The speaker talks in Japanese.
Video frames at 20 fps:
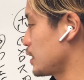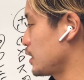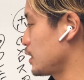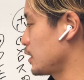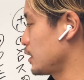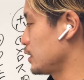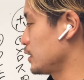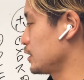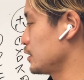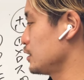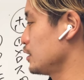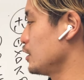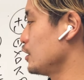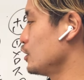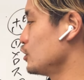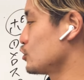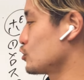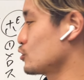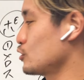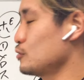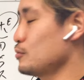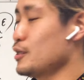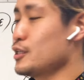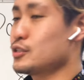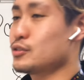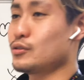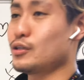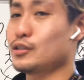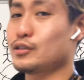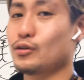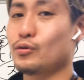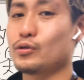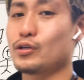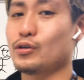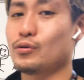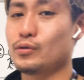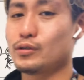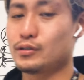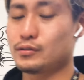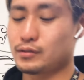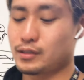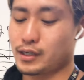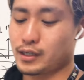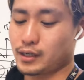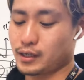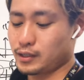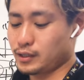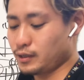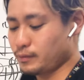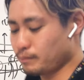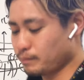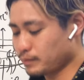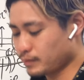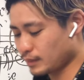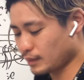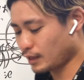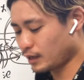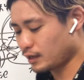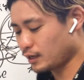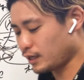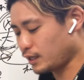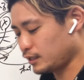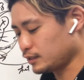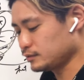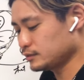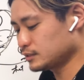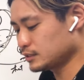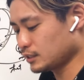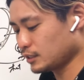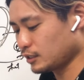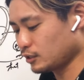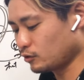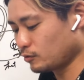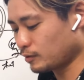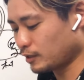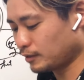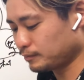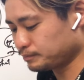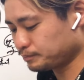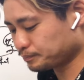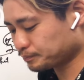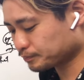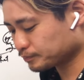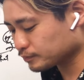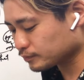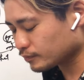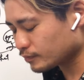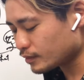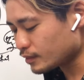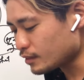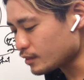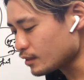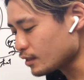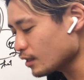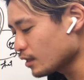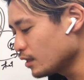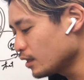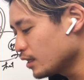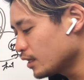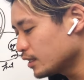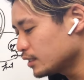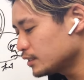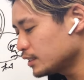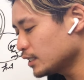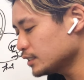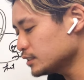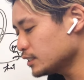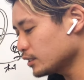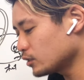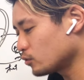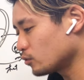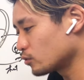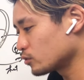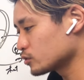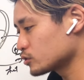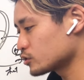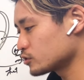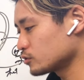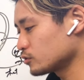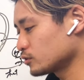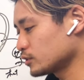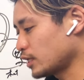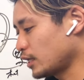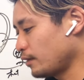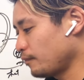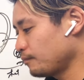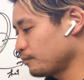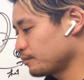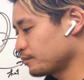ん。作り話するんやったら大きい声で言ったらいいからね。はい、次5番。なぜ殺すのだ